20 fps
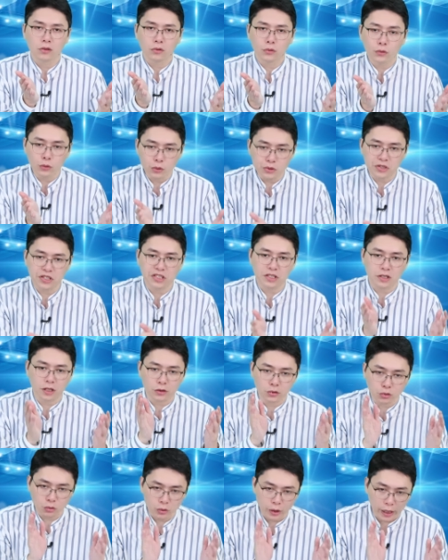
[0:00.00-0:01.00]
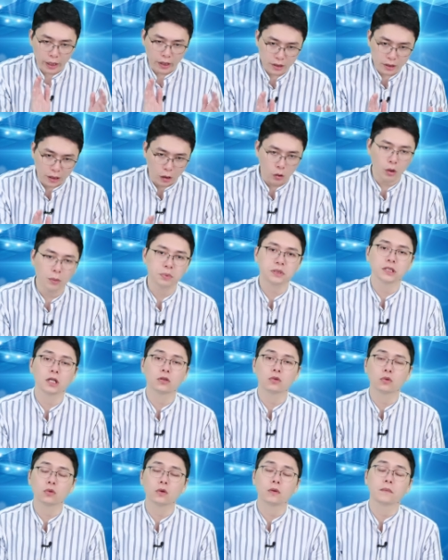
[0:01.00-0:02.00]
预期的数量也会比较
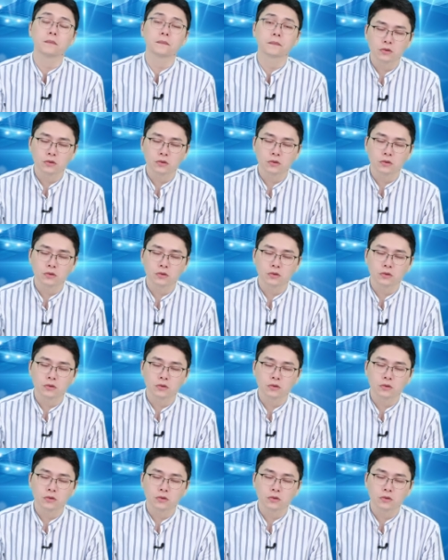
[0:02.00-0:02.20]
多，